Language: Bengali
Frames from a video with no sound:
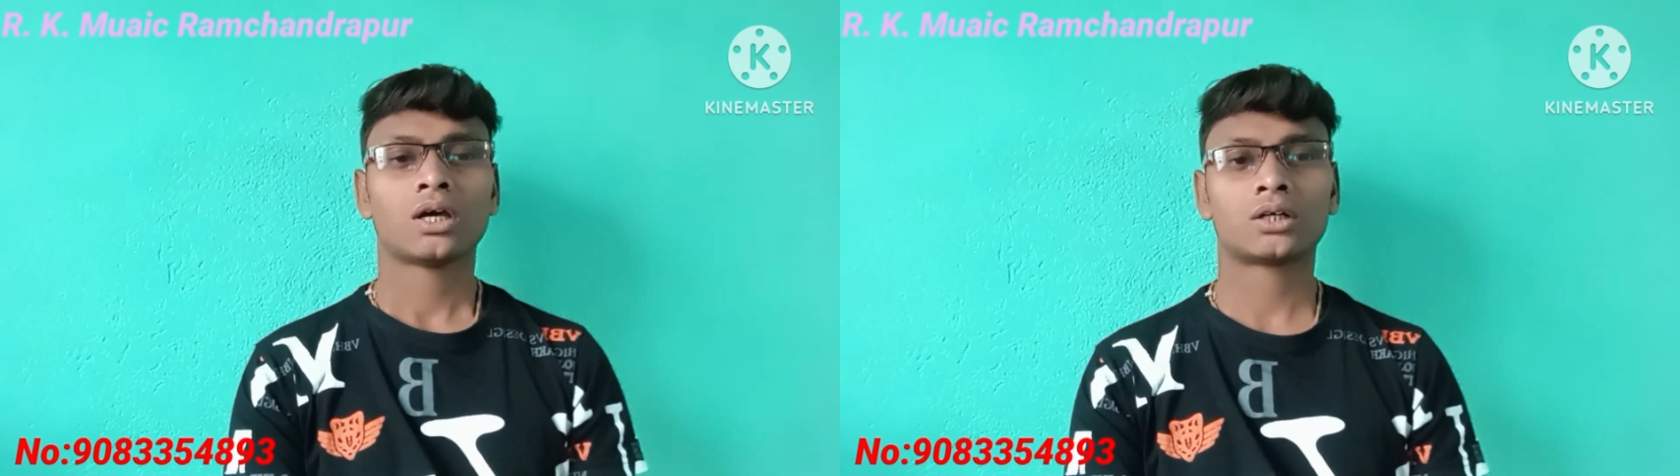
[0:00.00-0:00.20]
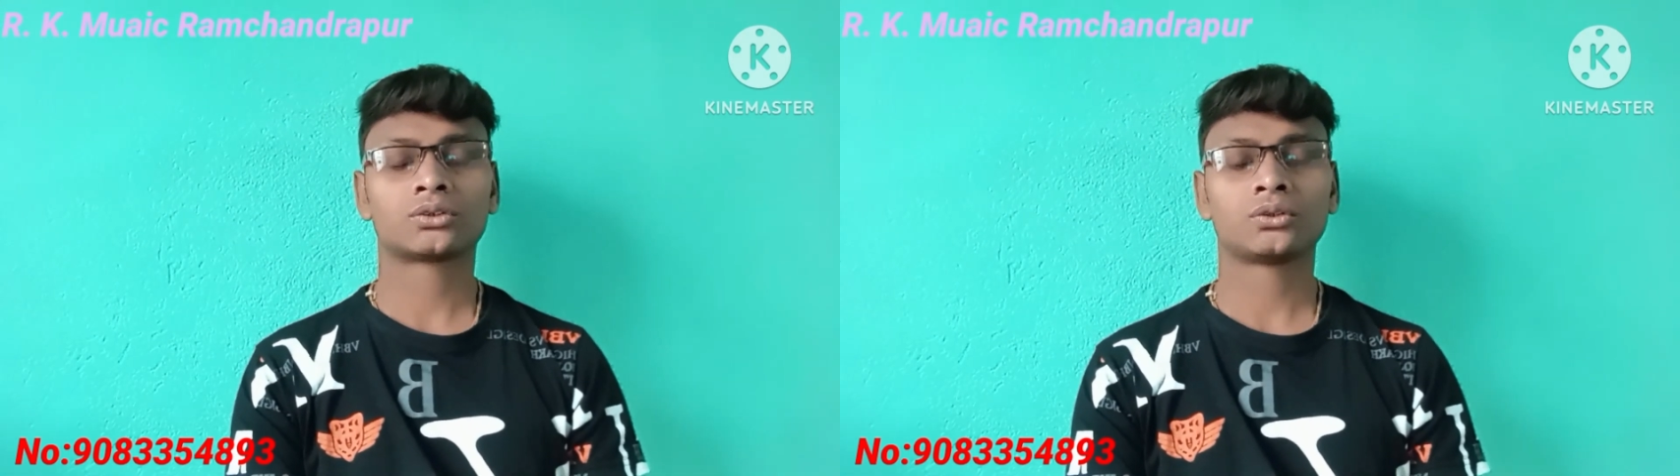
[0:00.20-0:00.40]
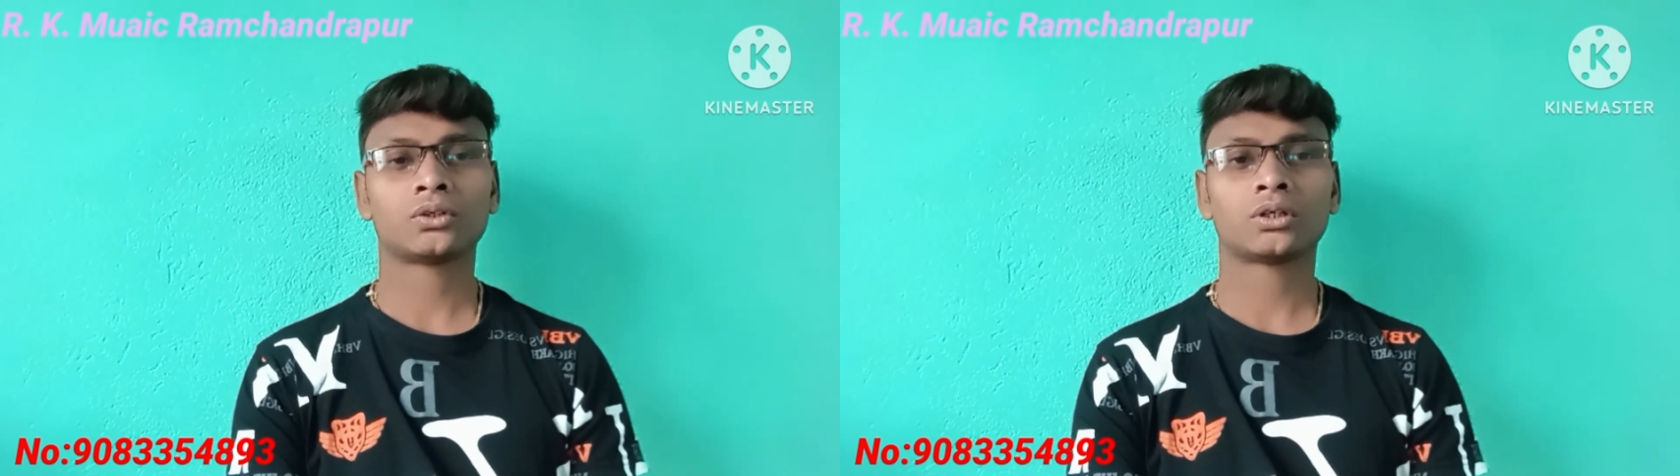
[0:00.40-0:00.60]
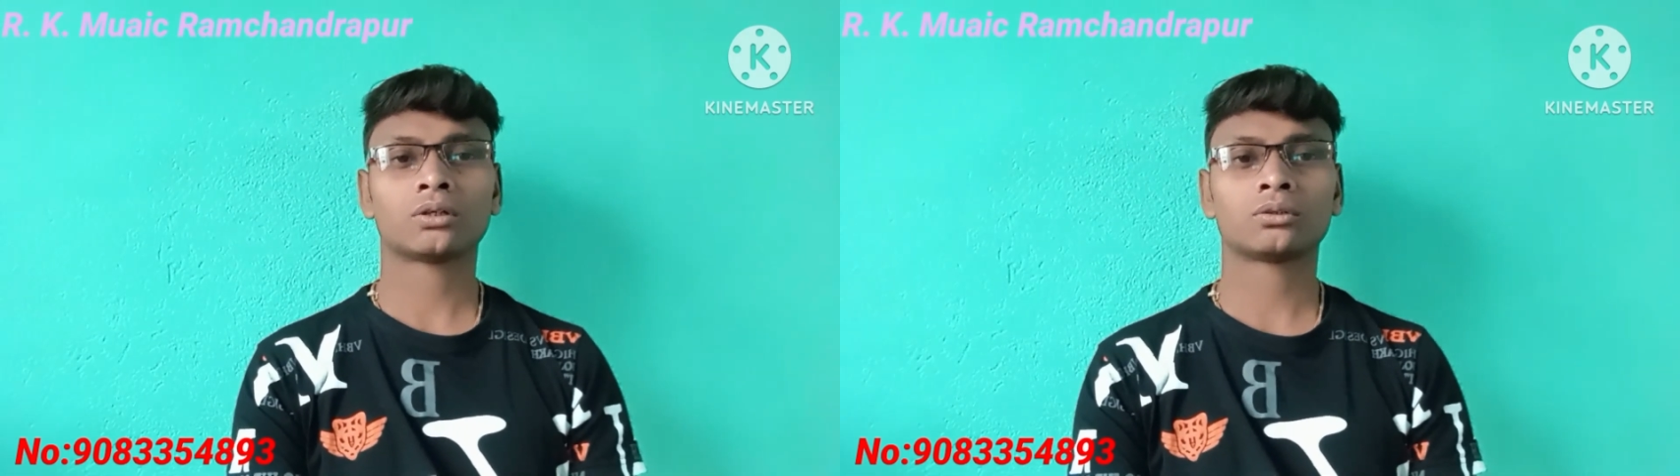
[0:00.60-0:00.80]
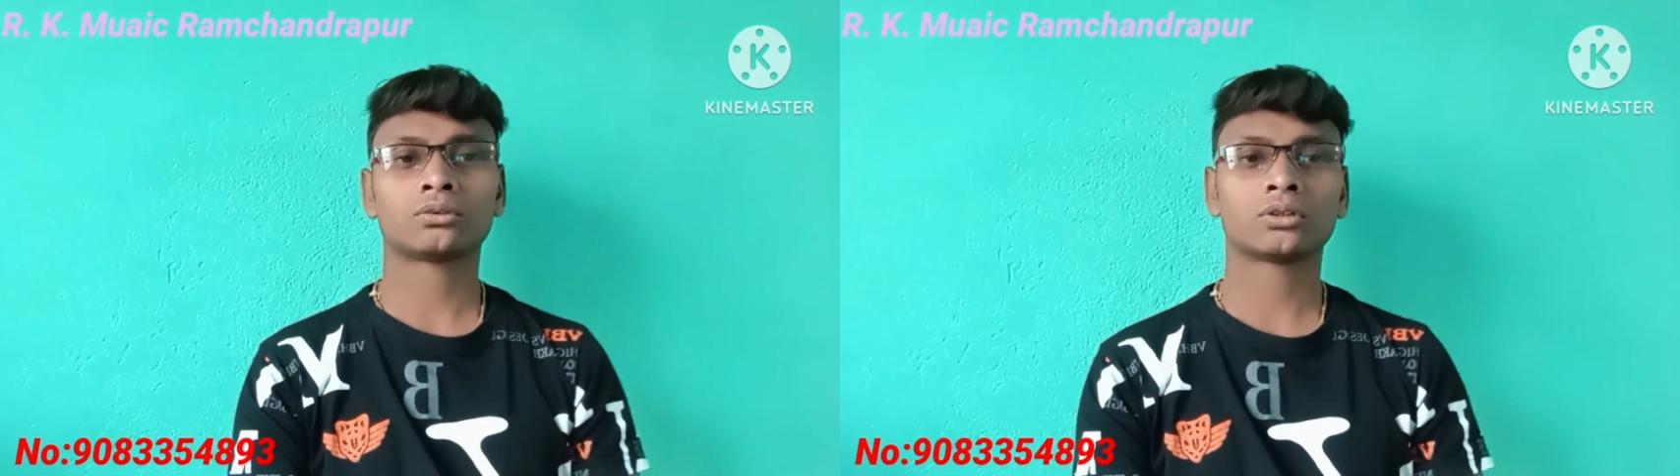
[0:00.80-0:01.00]
আর সুইটারটা
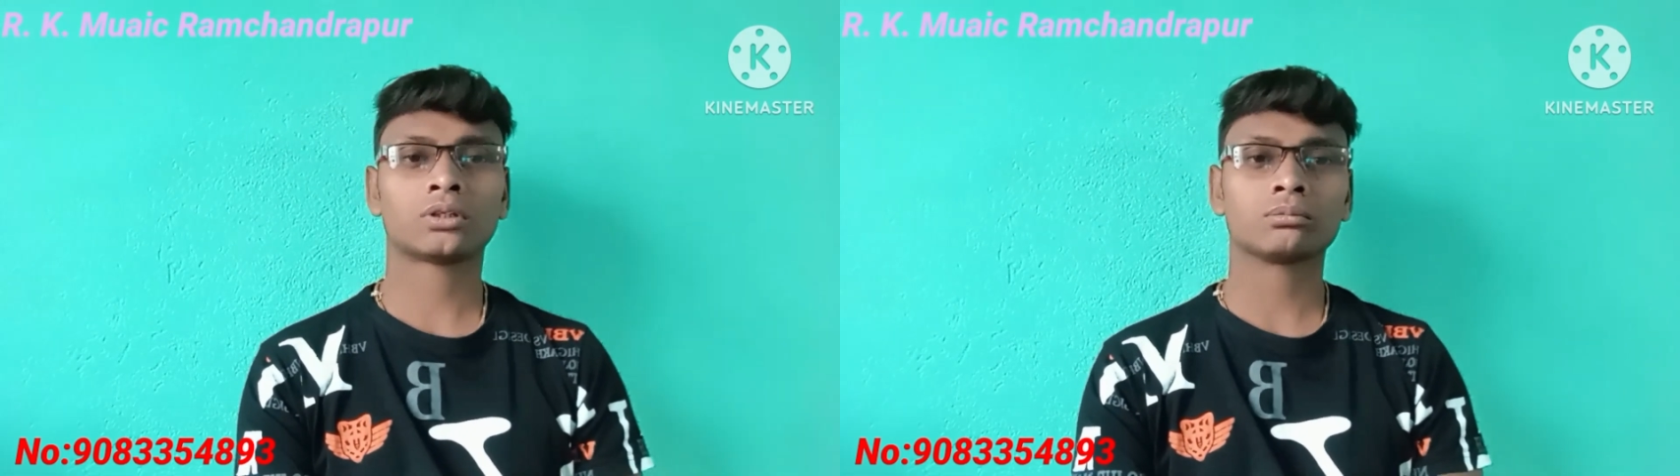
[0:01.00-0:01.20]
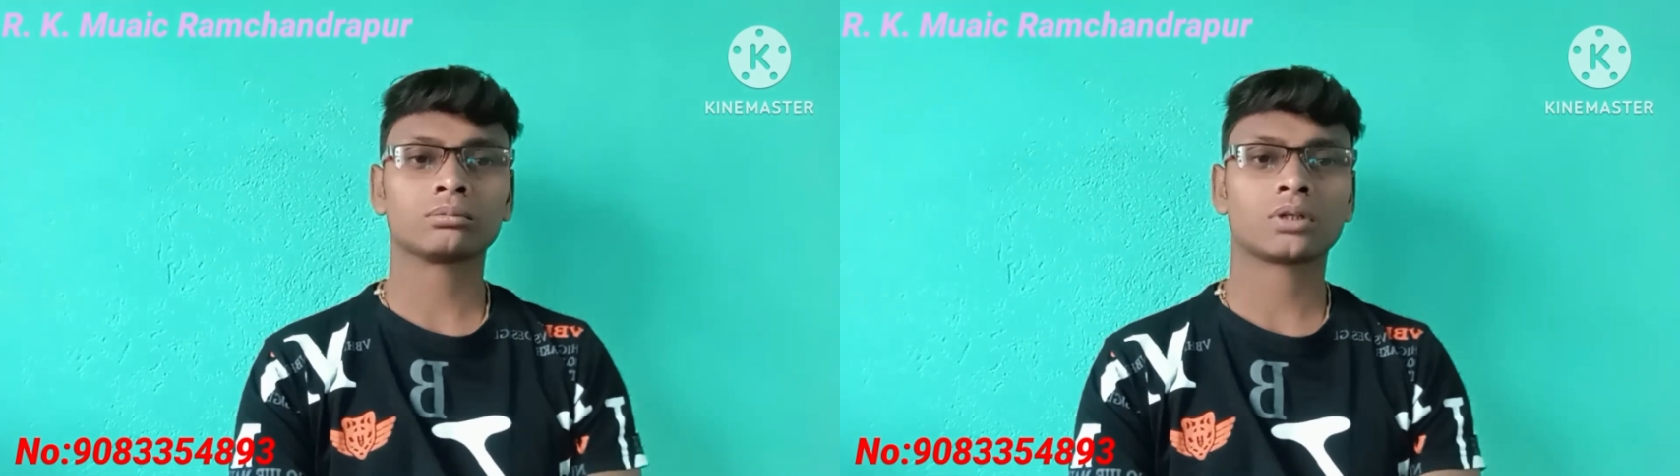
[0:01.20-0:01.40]
নতুনের দাম